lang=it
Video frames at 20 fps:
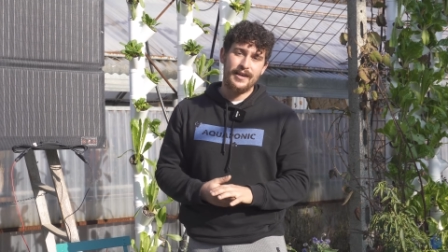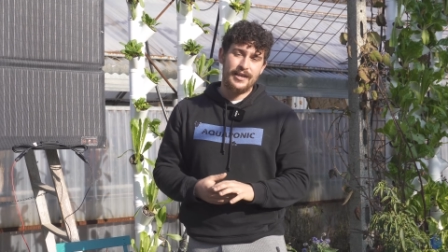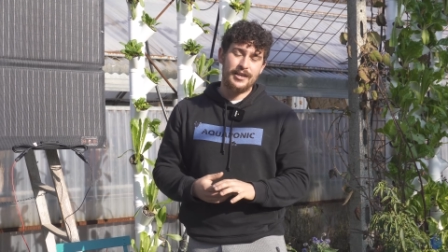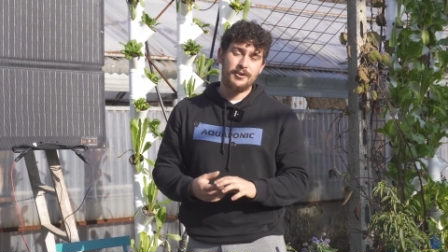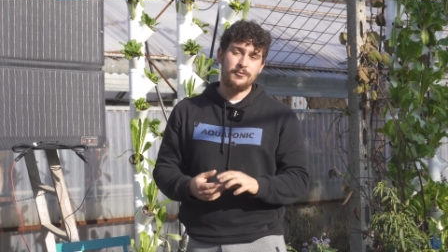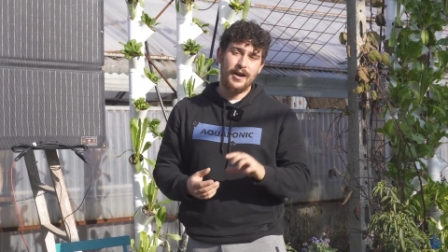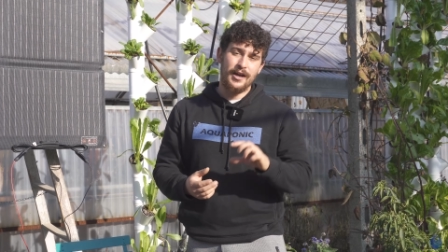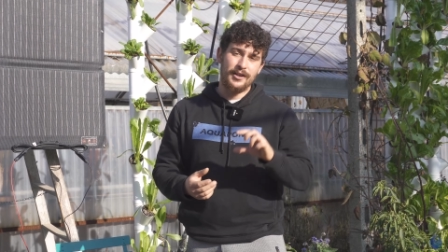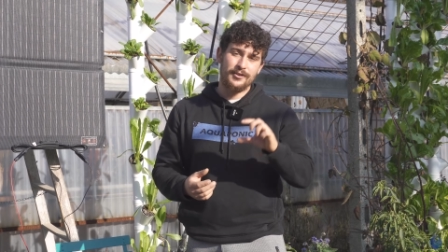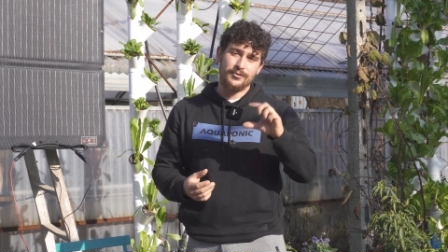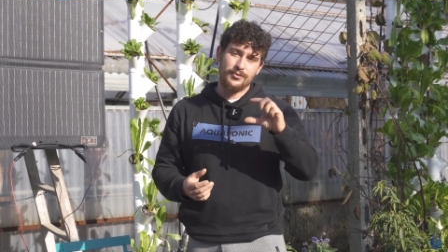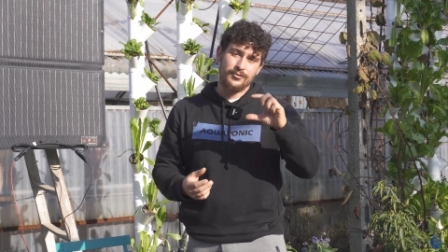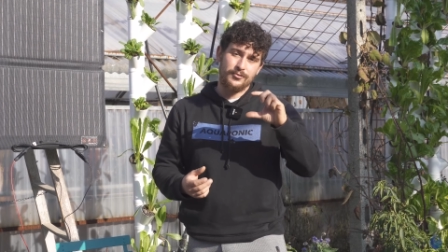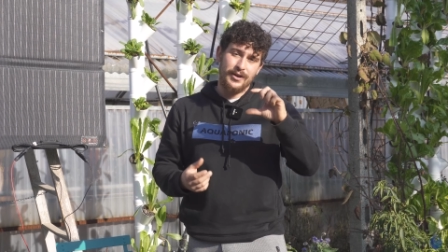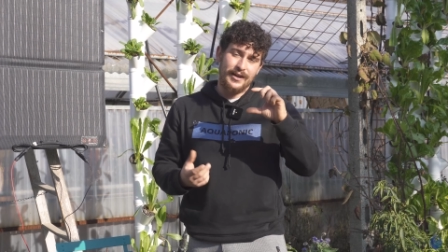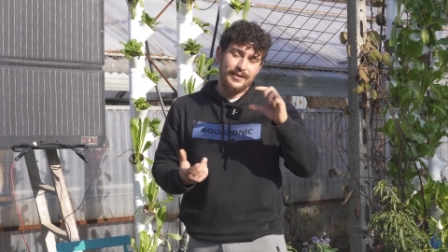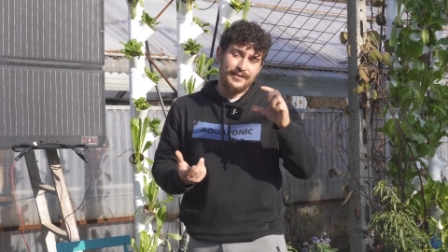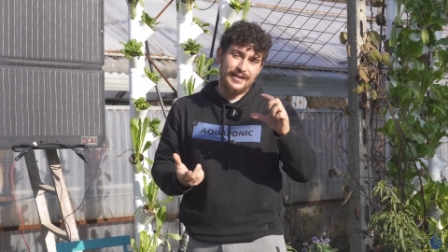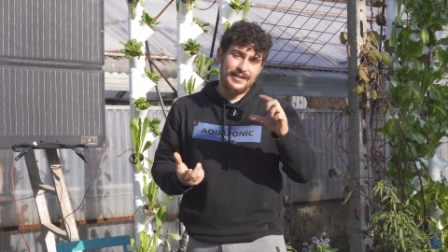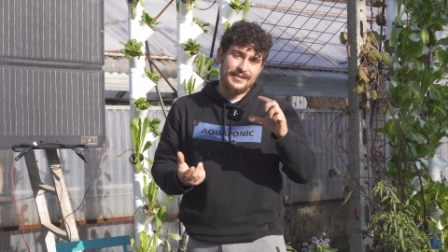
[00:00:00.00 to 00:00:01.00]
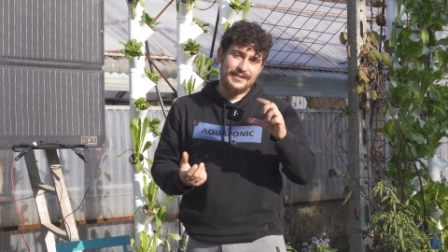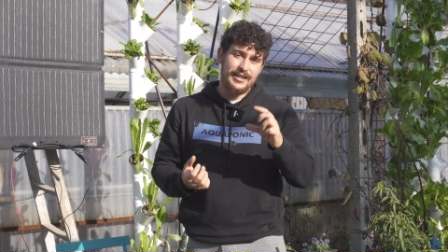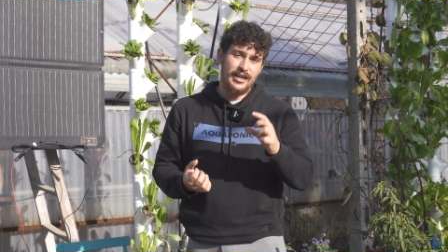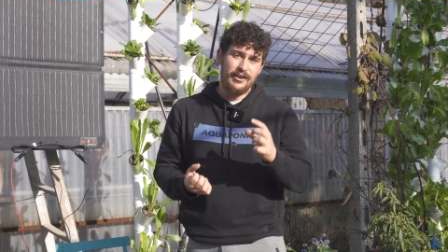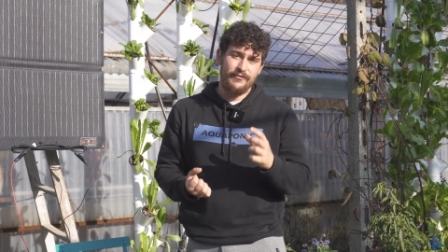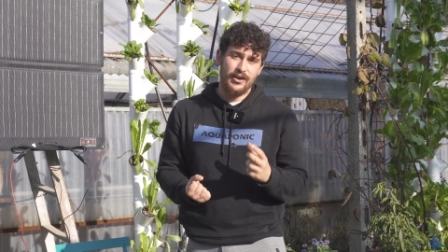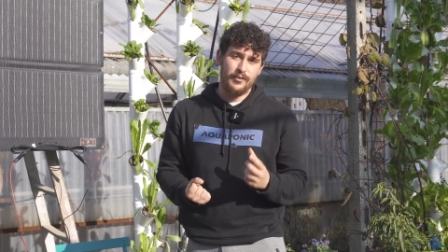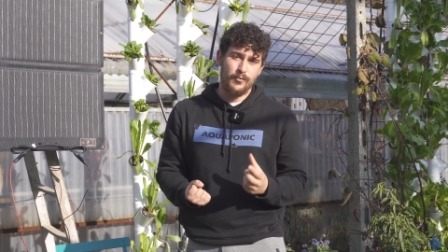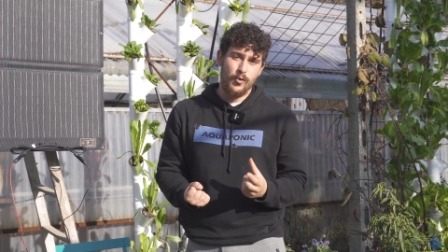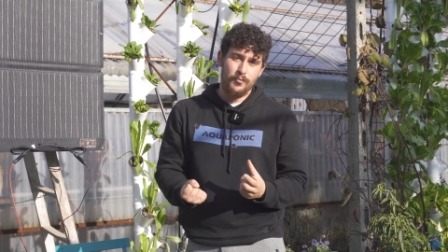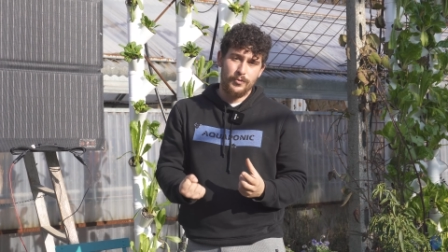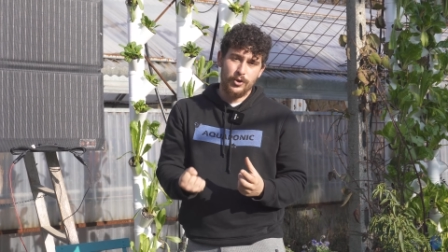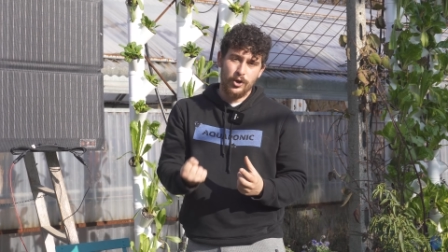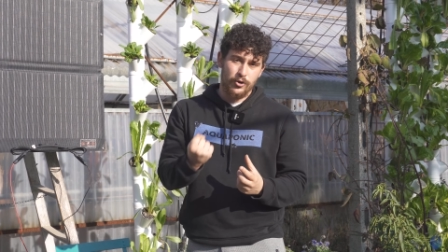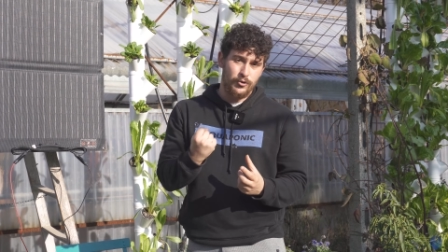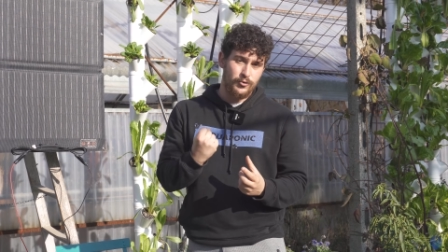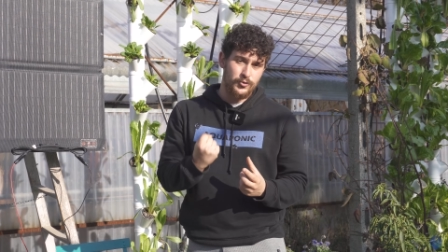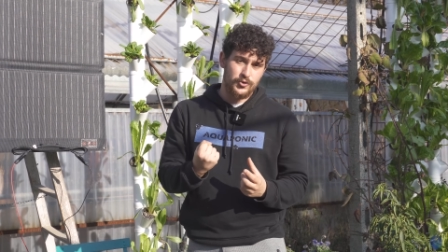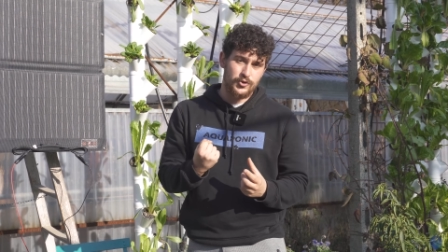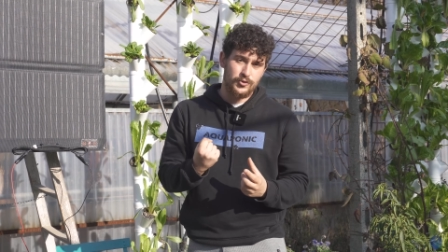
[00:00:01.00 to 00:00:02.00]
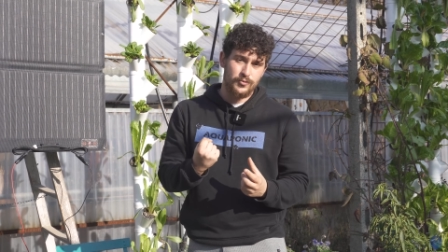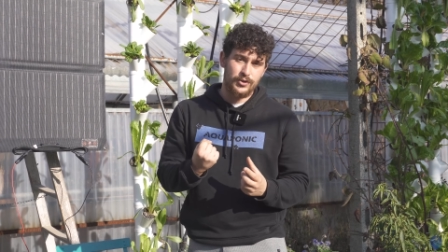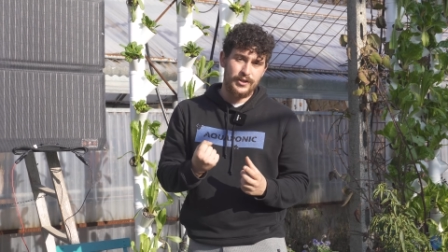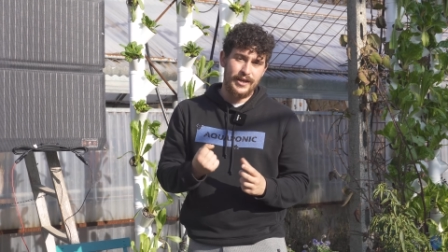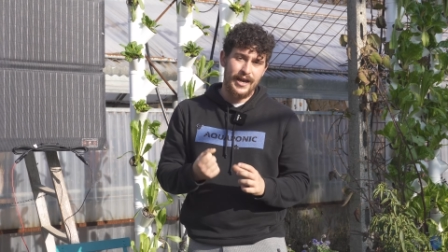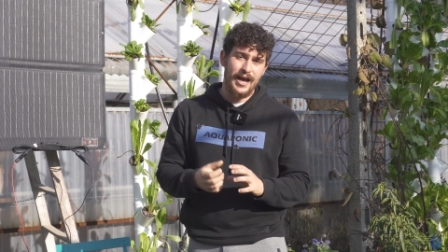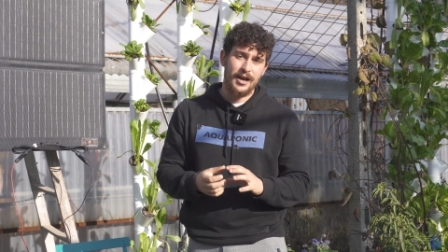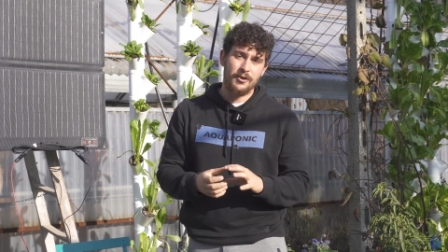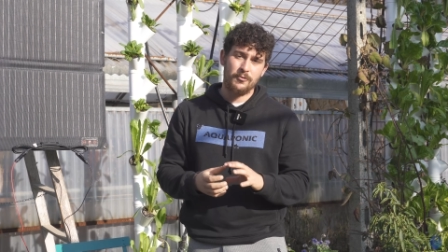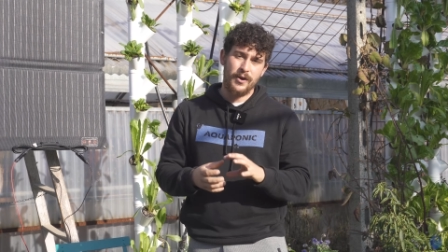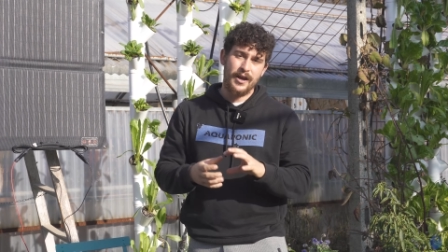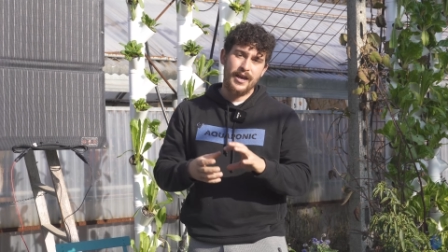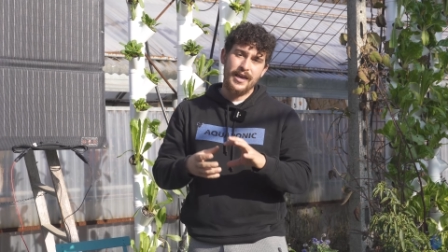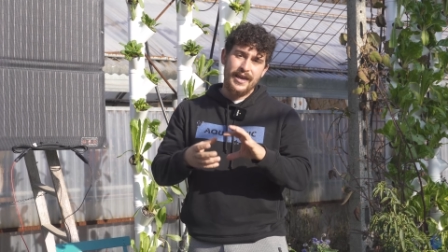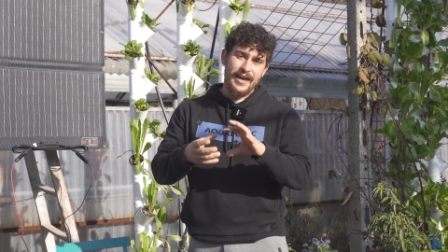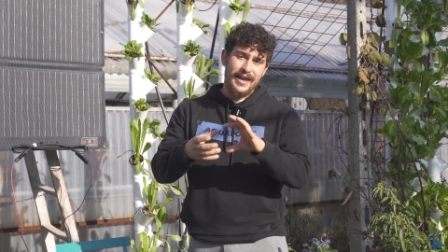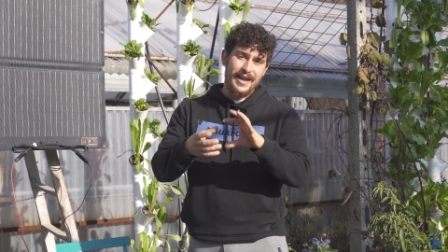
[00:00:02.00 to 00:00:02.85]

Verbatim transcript: in quanto durante la sera avremo un minor consumo di acqua